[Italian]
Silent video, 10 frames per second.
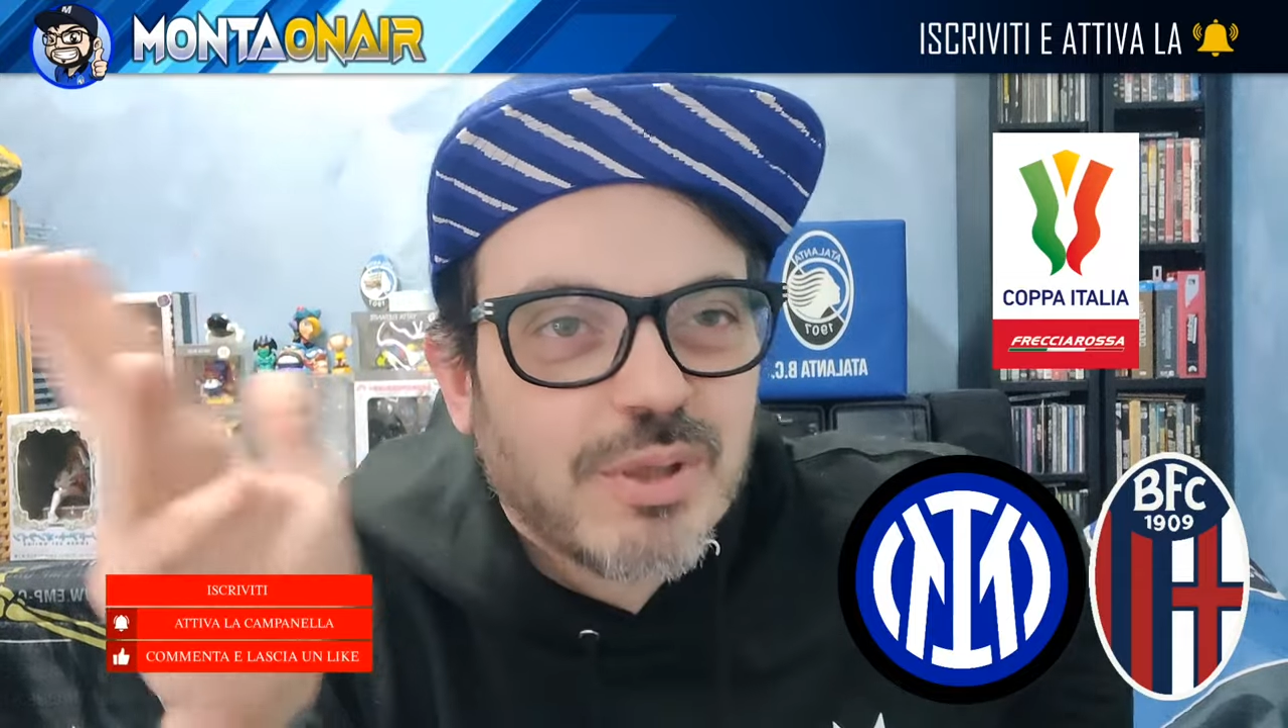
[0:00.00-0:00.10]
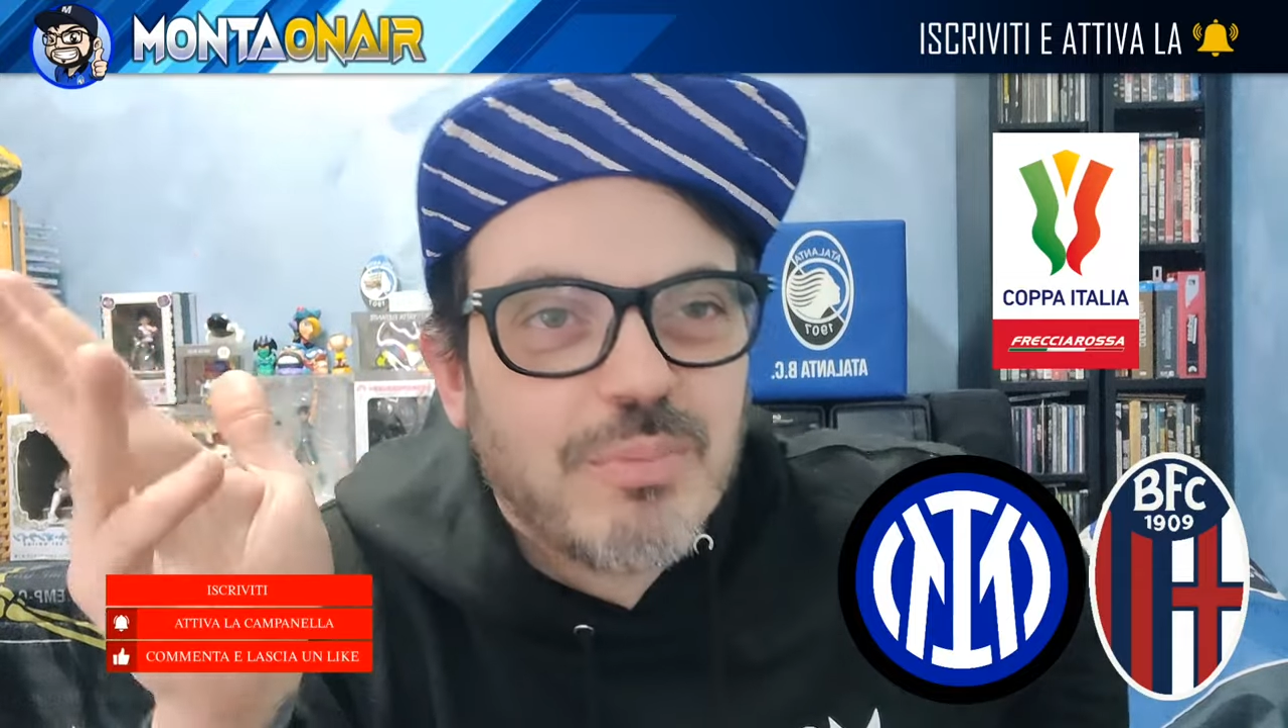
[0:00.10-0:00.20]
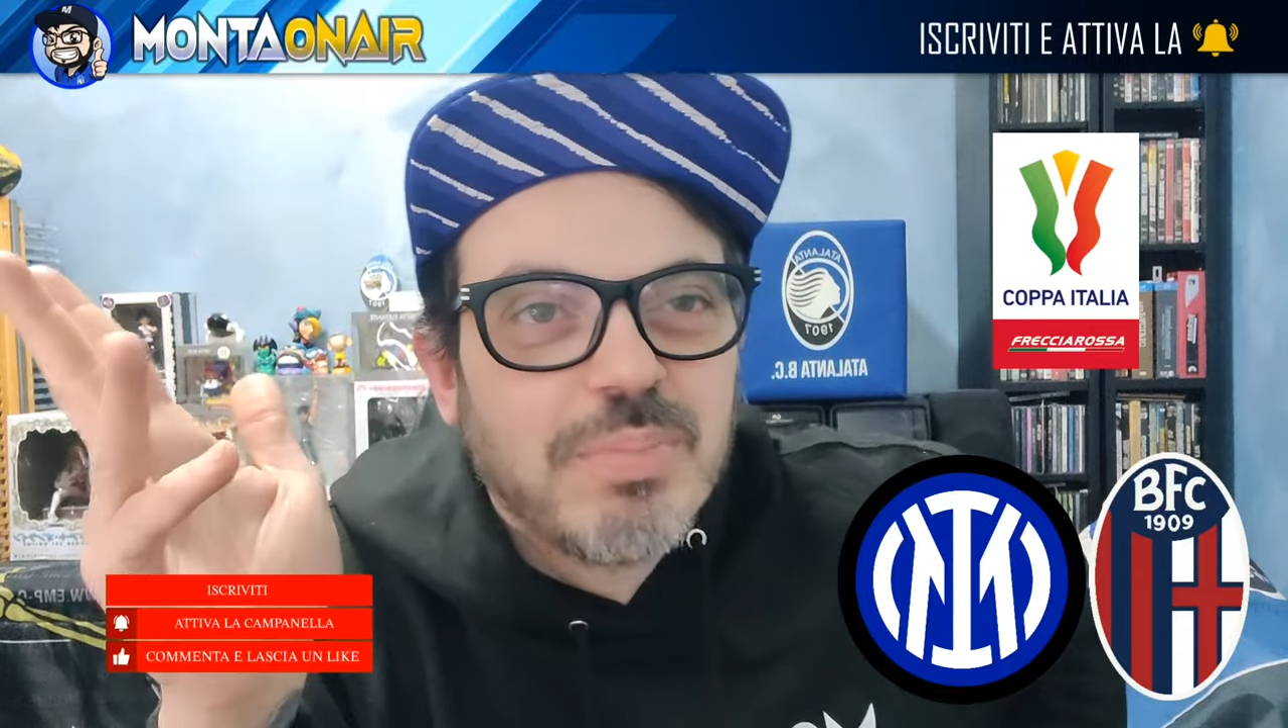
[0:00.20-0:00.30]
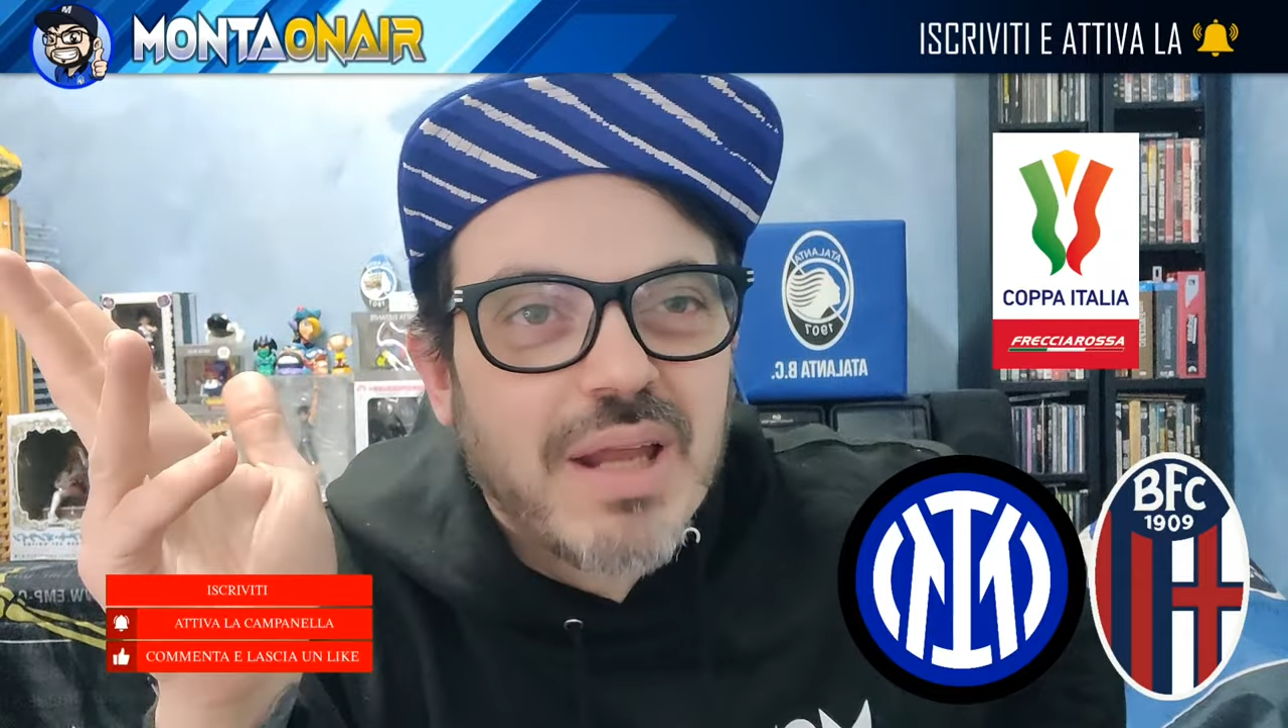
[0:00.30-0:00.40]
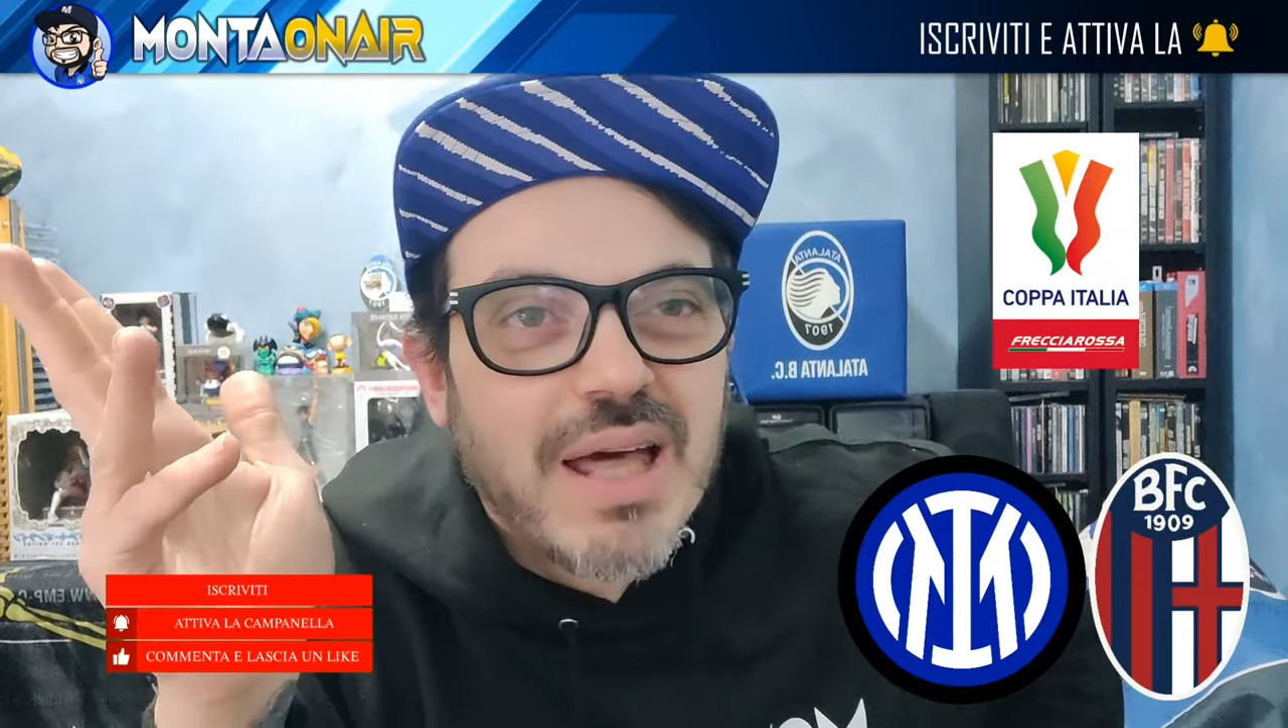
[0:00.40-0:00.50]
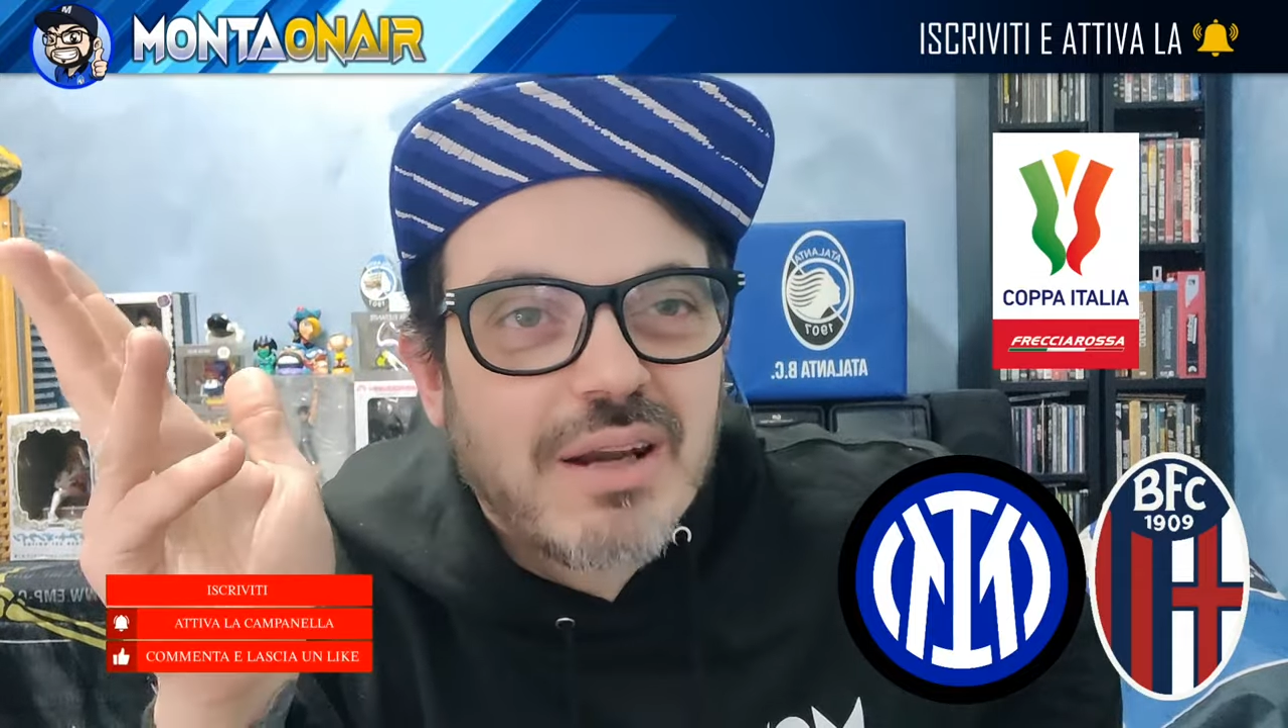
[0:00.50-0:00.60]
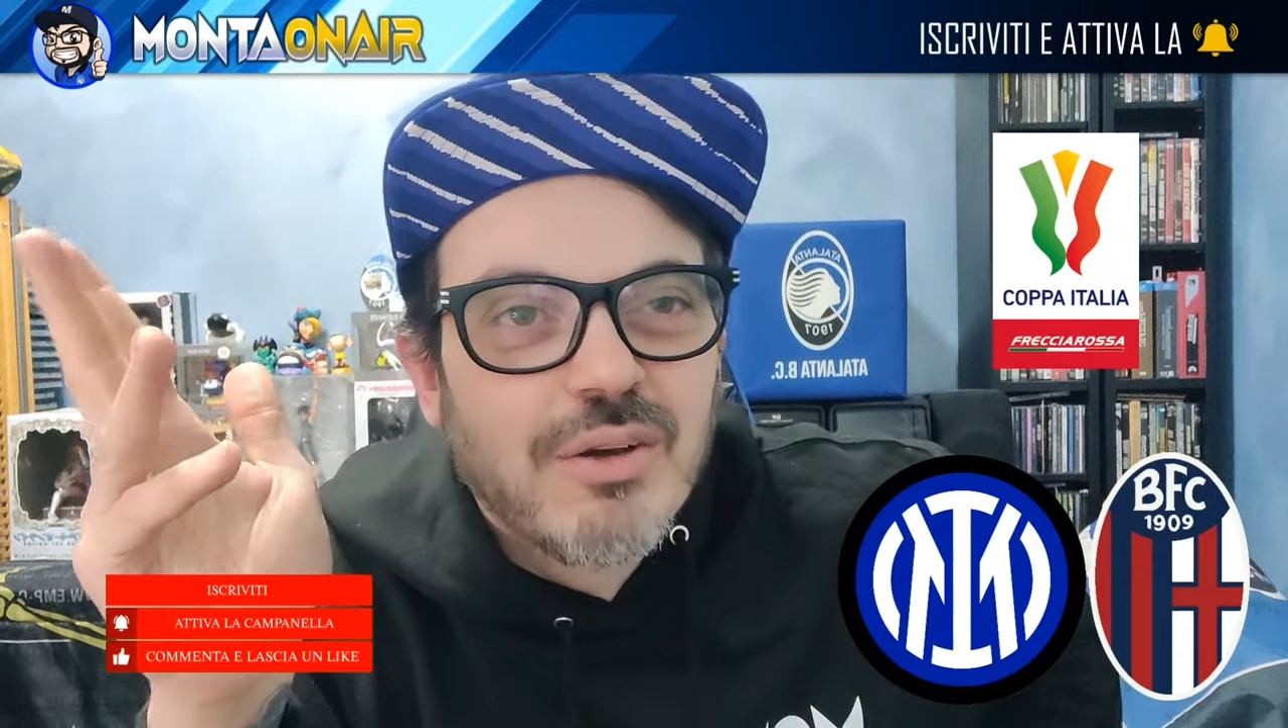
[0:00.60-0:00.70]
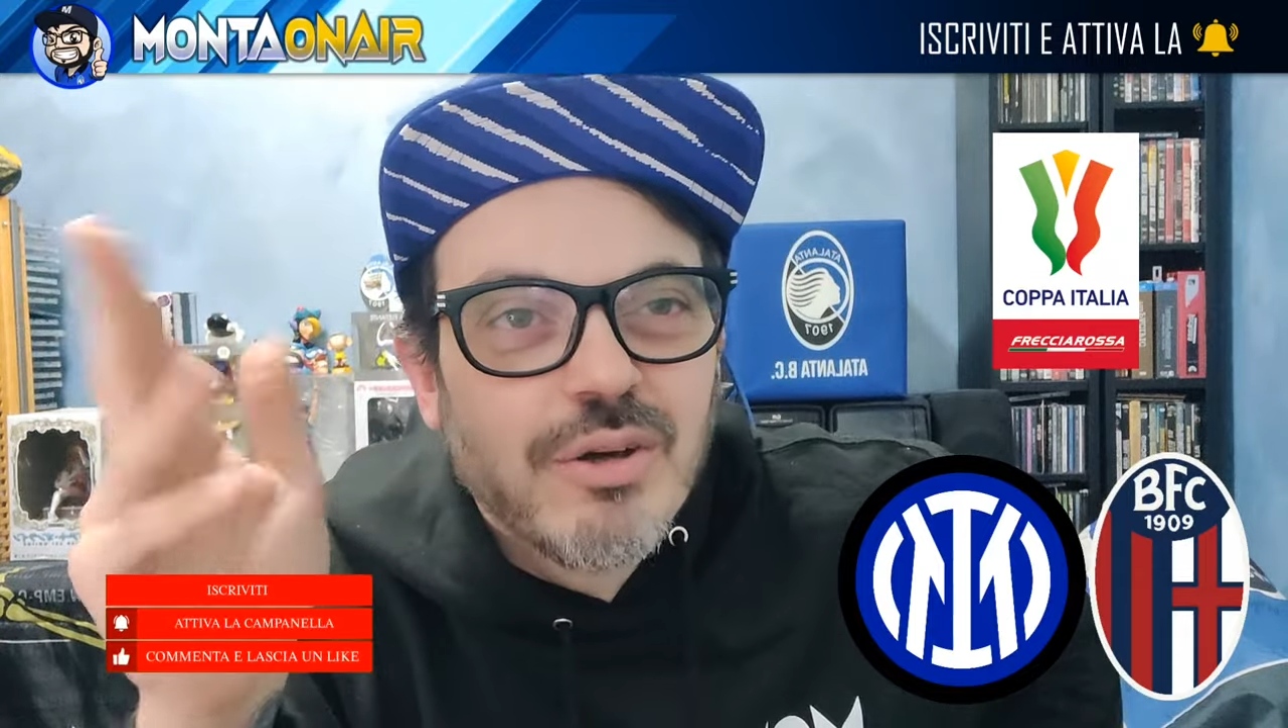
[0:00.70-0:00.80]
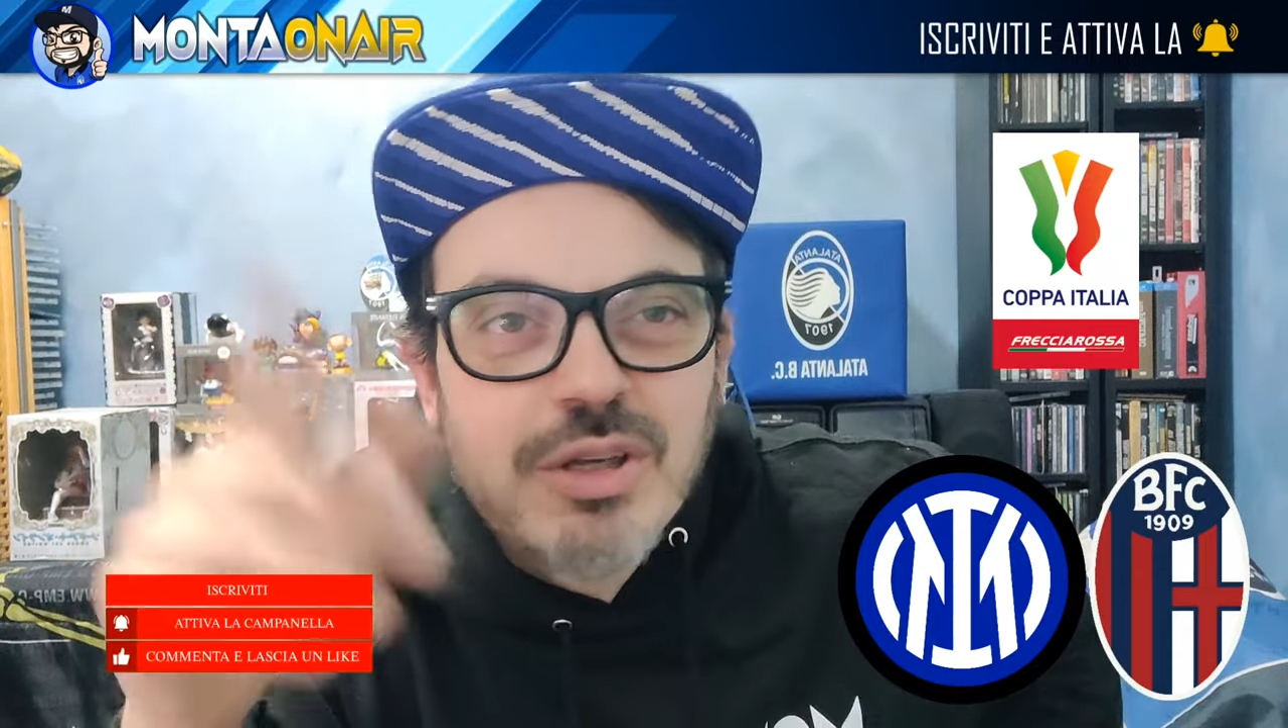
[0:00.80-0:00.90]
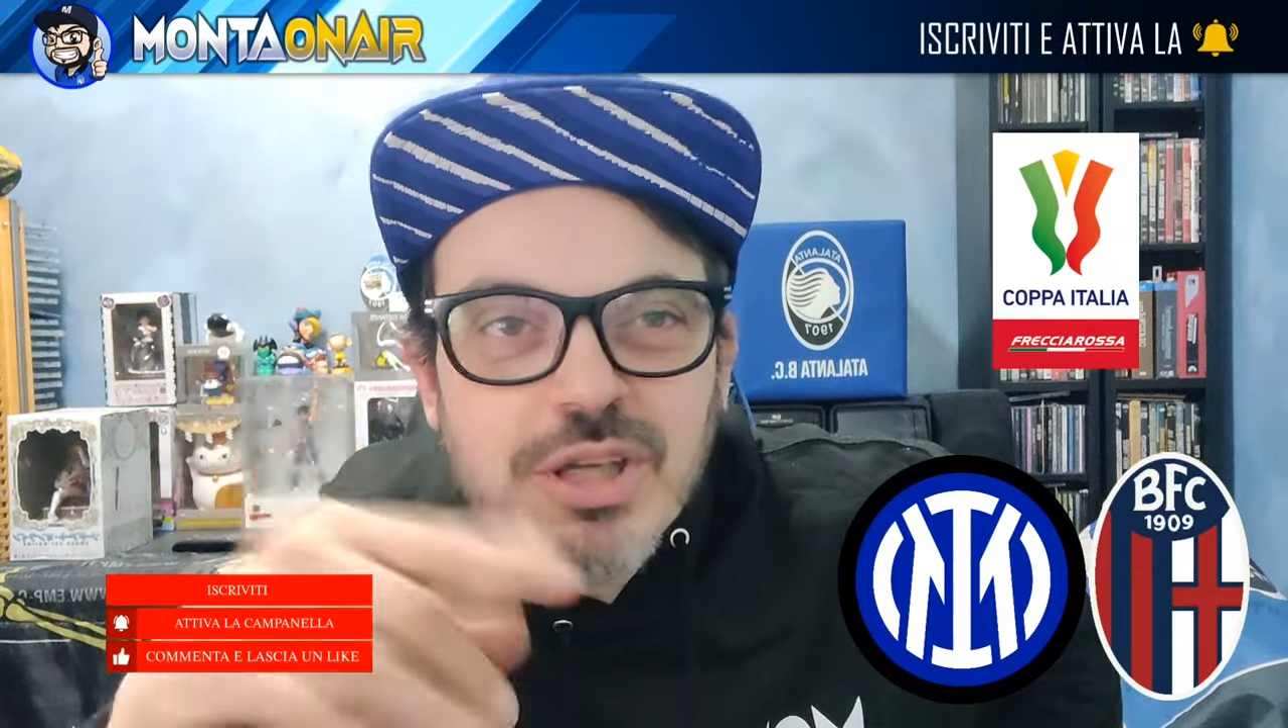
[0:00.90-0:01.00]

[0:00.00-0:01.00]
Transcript: comprarlo,